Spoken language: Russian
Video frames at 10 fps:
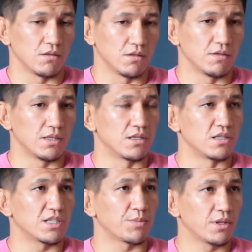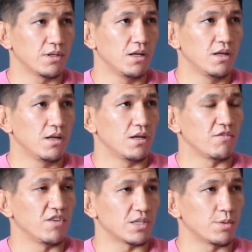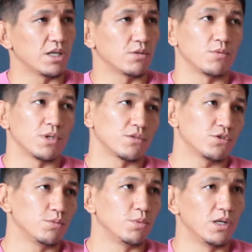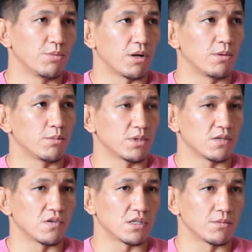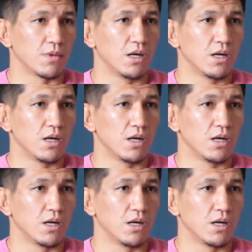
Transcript: два дня не спал, вес, поэтому у меня чуть были проблемы с весом.